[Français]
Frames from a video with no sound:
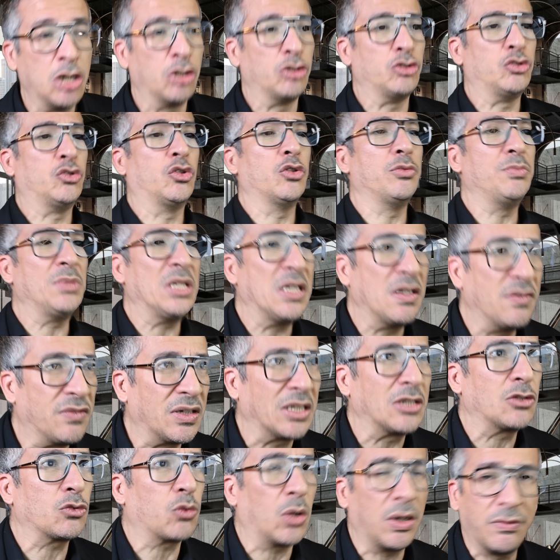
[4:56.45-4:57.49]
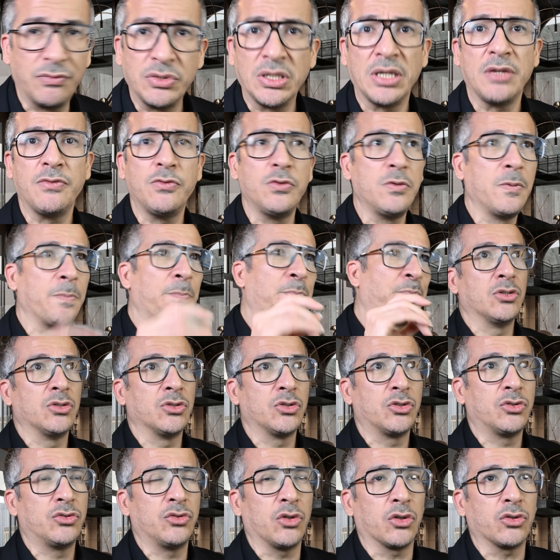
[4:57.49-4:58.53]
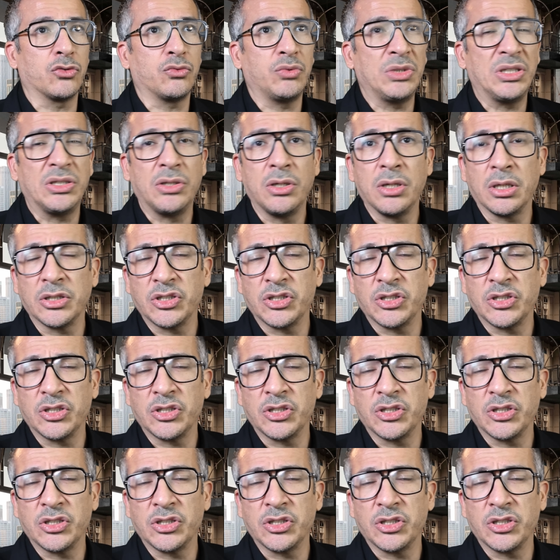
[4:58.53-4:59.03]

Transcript: 2023, vous avez vu, sur Twitter,